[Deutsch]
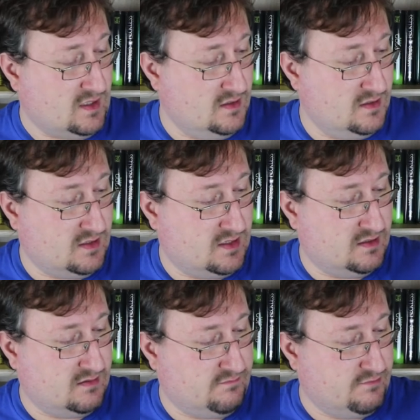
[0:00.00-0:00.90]

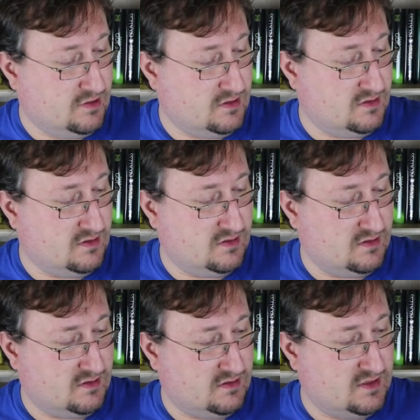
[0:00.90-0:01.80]
Ich
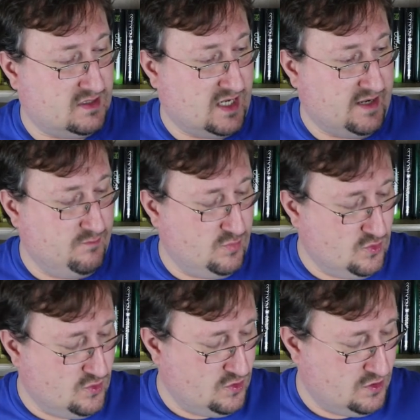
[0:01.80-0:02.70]
würde äh, dem
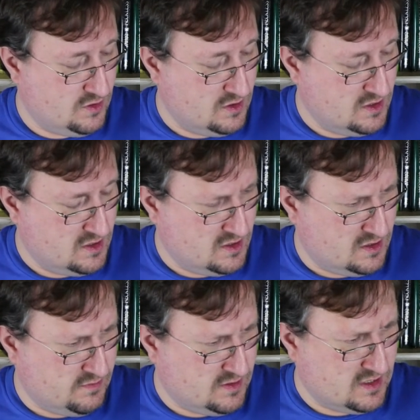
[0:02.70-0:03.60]
Buch,
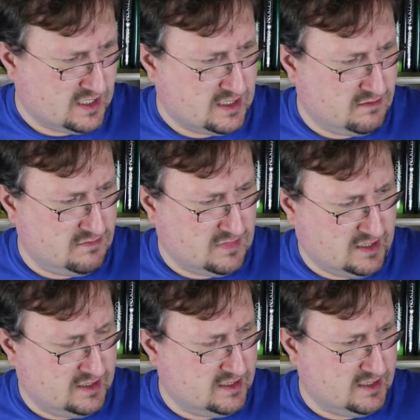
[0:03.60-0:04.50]
ich würde
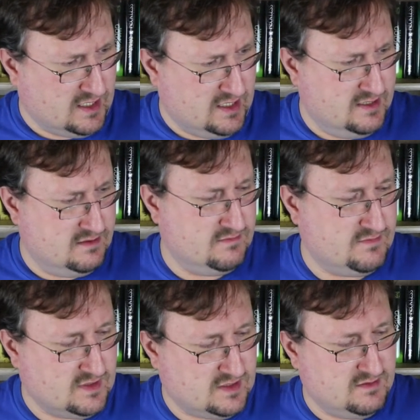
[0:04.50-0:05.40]
eigentlich
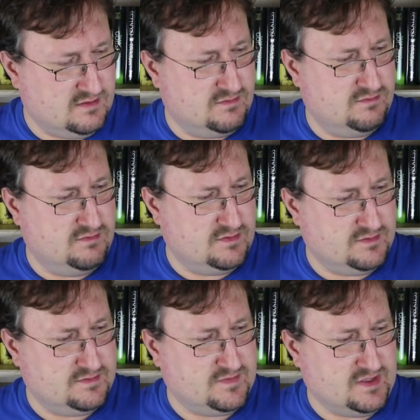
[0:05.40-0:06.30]
allen,
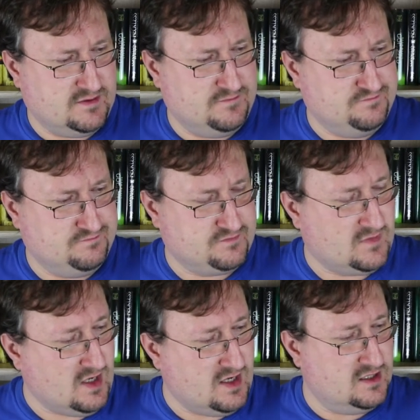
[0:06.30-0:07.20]

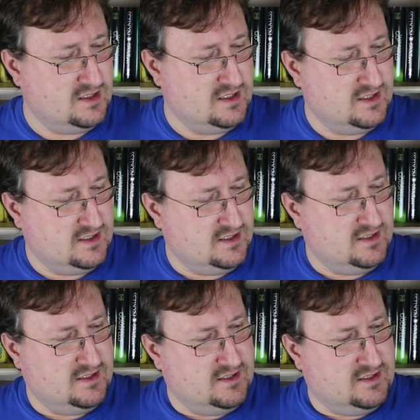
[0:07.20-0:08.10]
äh, äh, ja,
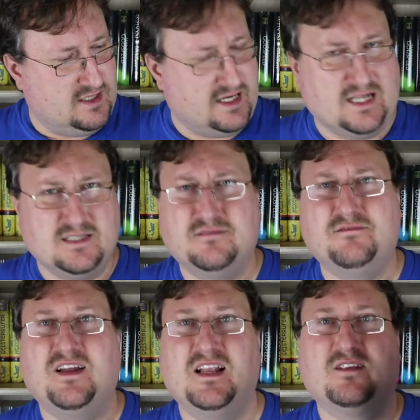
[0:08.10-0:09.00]
der
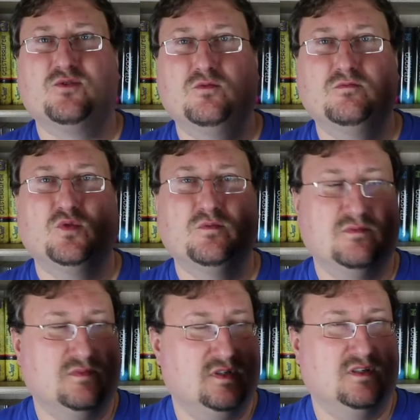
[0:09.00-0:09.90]
ganzen Welt um, um